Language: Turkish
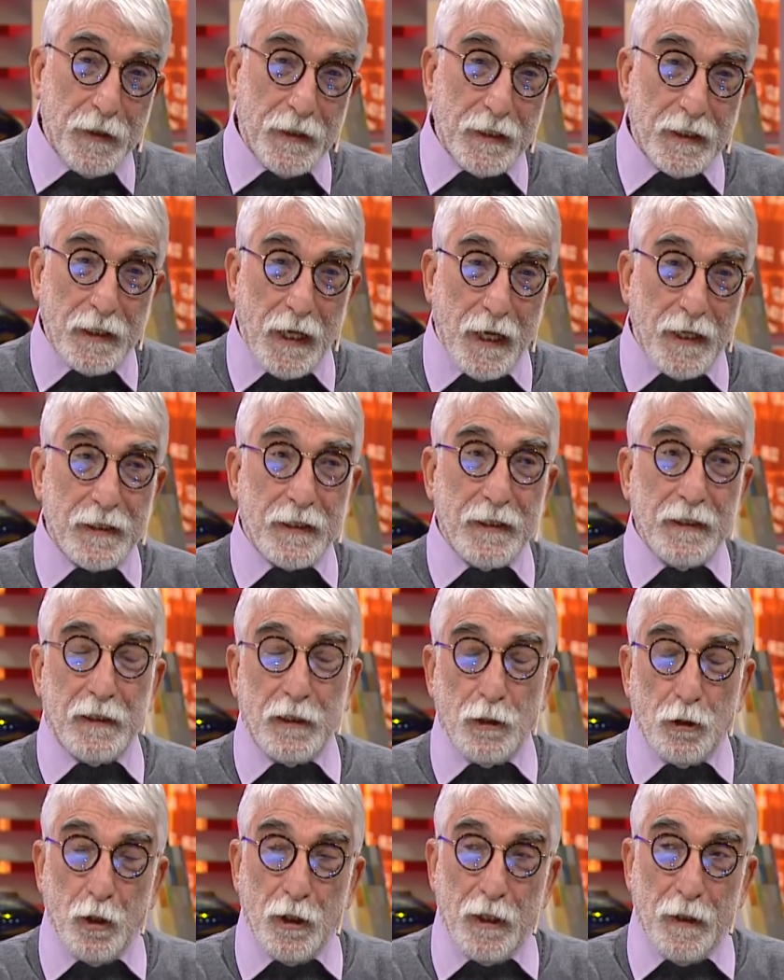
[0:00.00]
bir
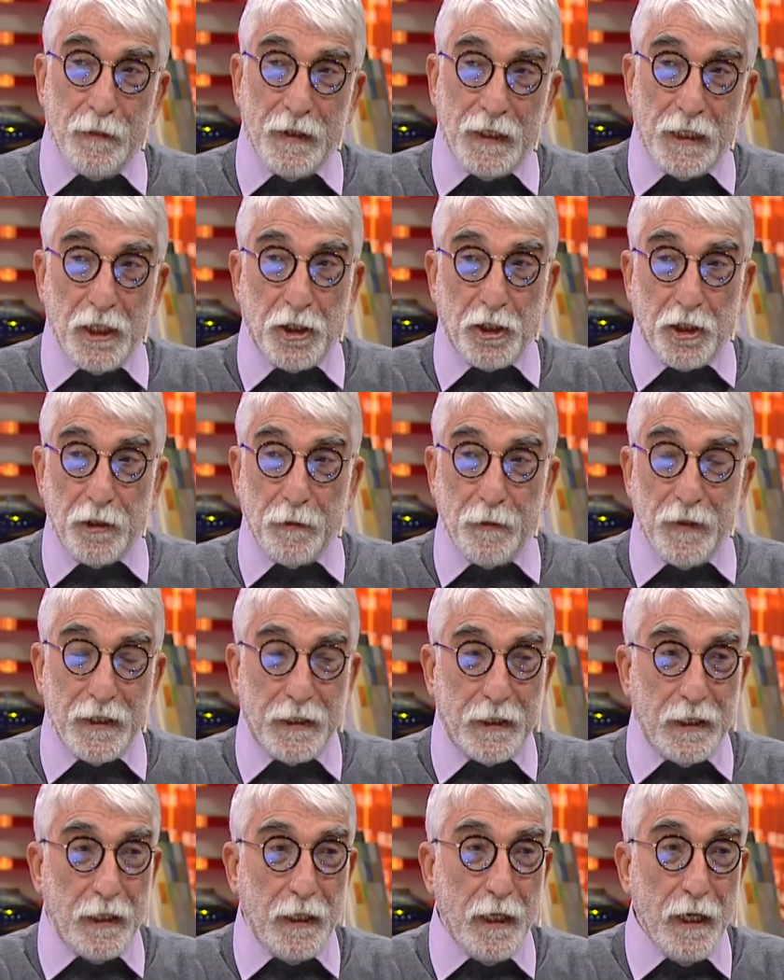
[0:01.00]
sarsıntı dönemi
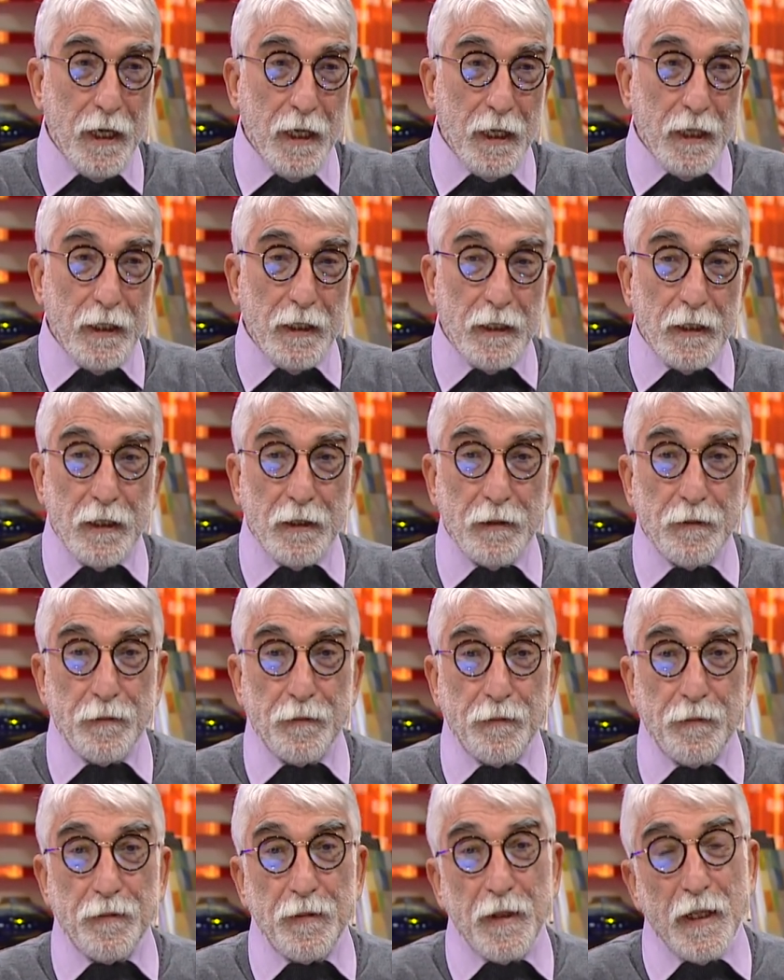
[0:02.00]
geçirmesi, e,
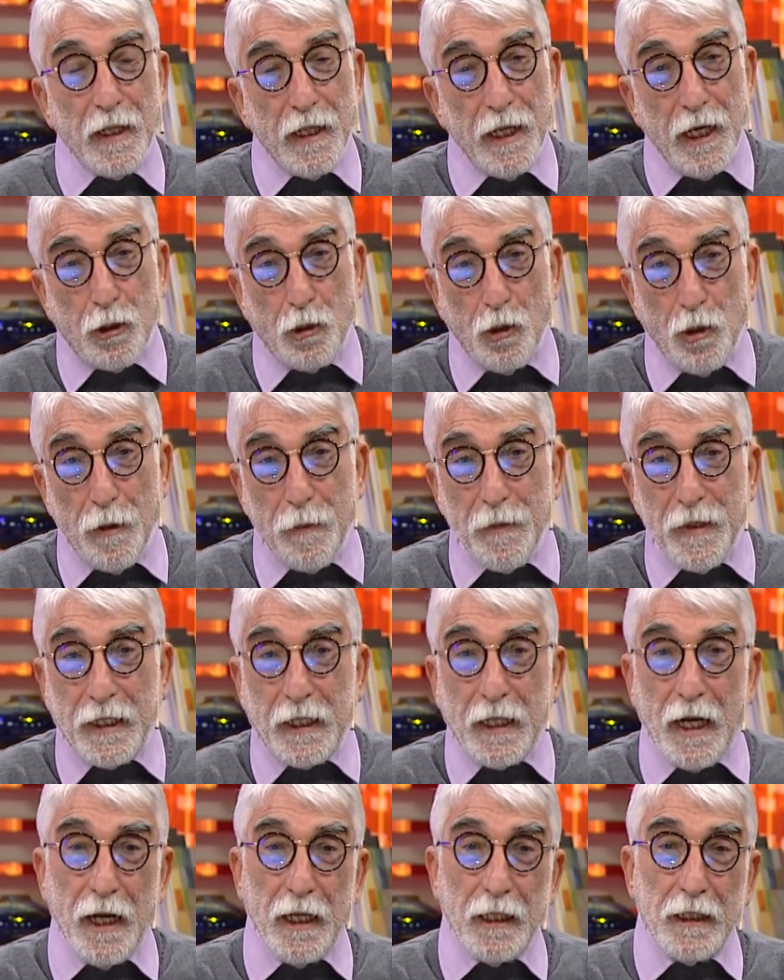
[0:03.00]

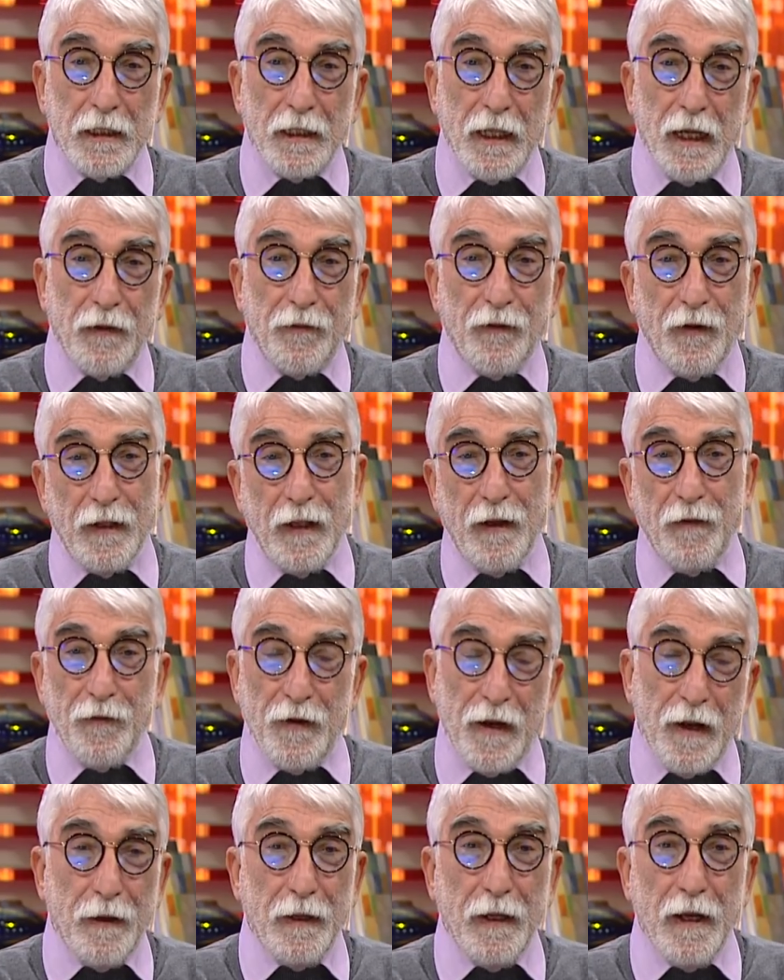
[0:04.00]
ekonomik kaygılar falan
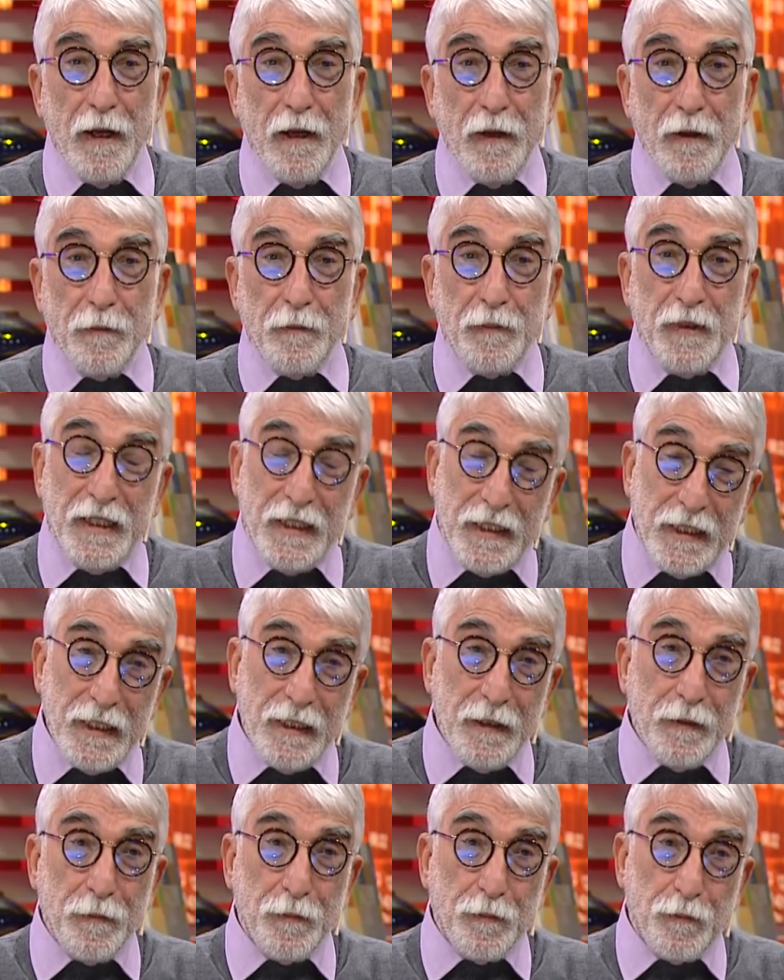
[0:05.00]
filan
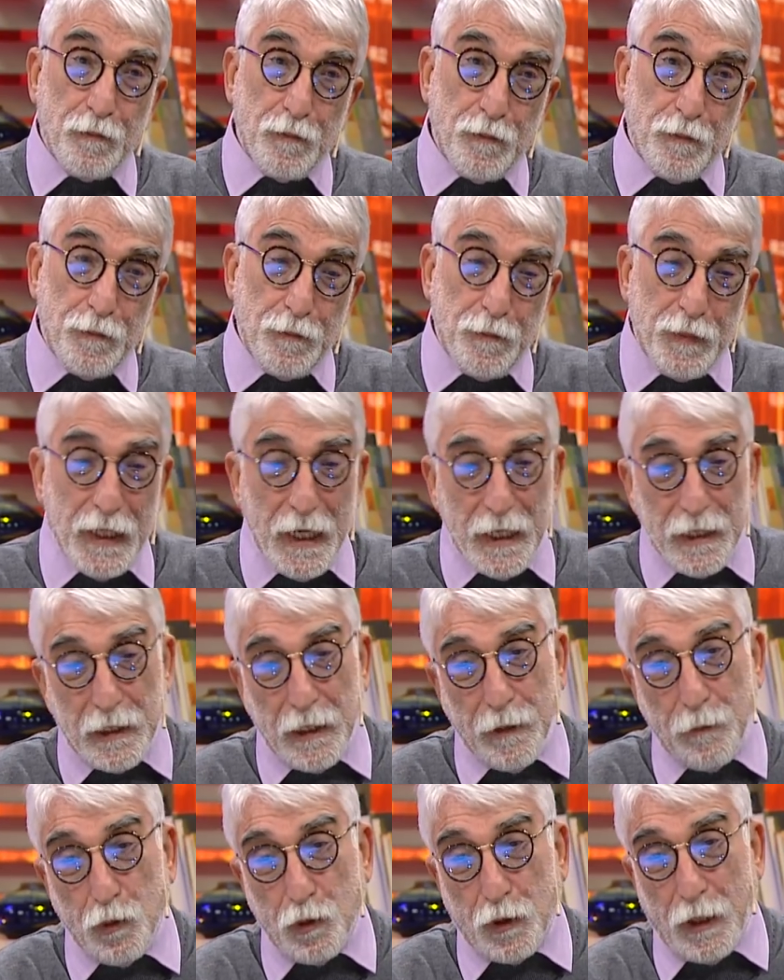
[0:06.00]
bizi biraz
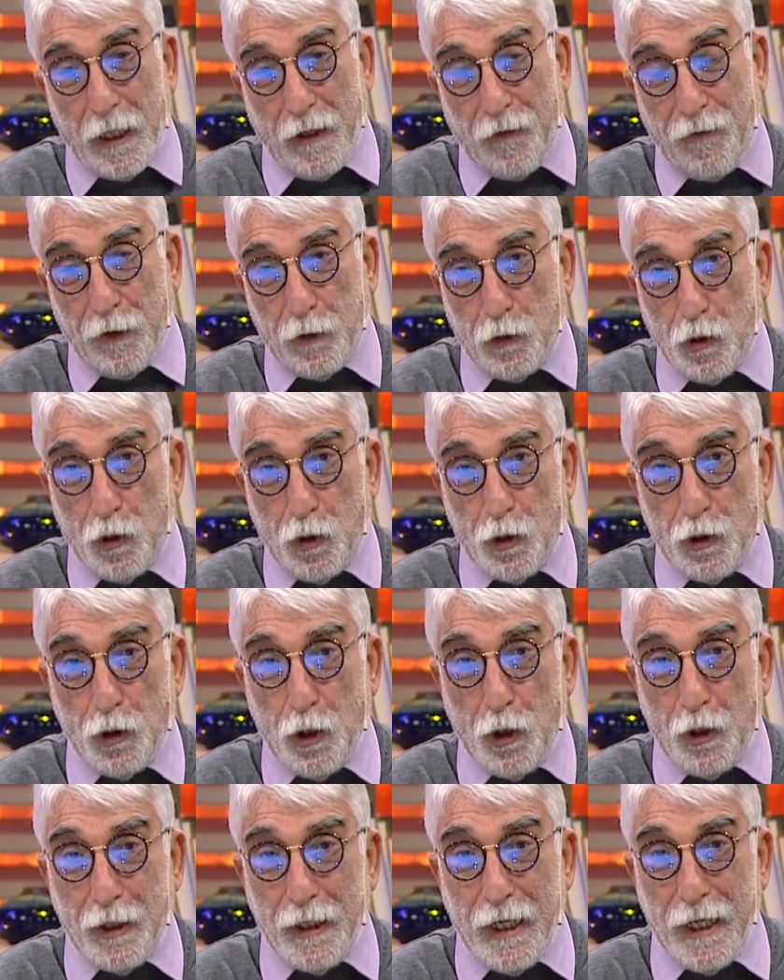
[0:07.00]
da bu tarafa doğru
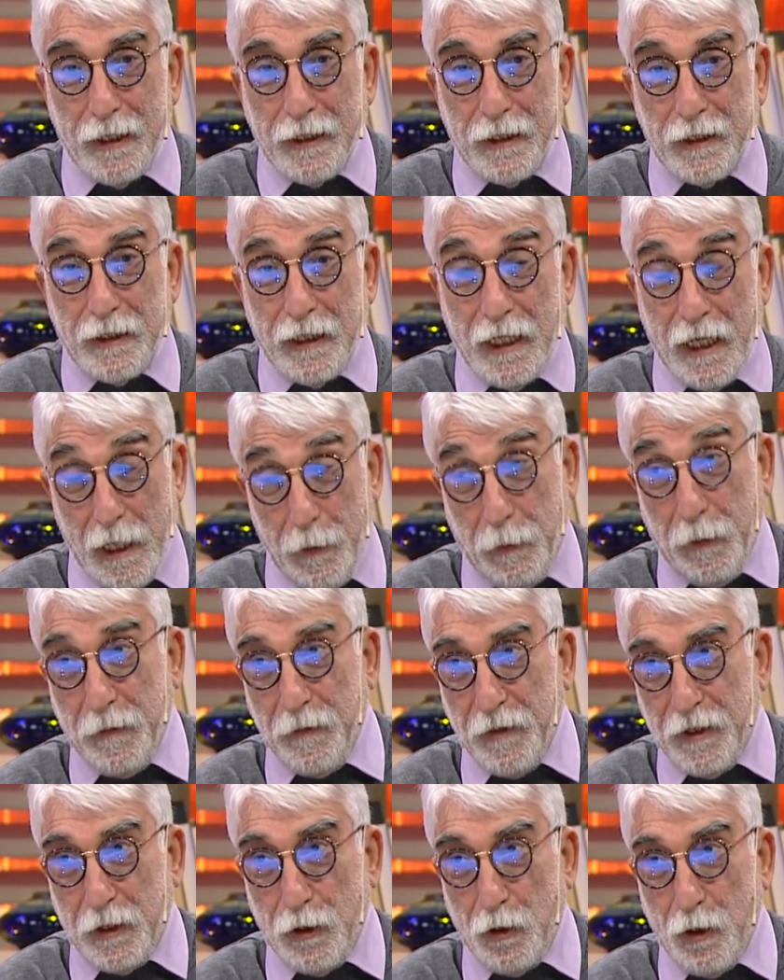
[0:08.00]
yönlendirdi.
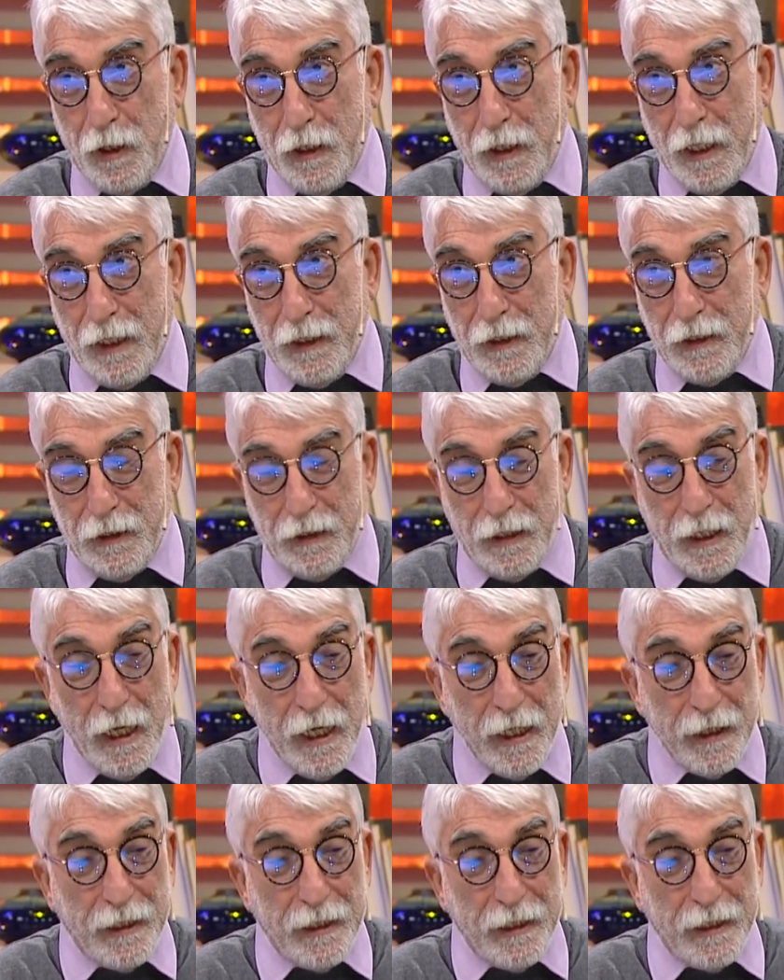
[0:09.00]
Hepimizi yönlendirdi.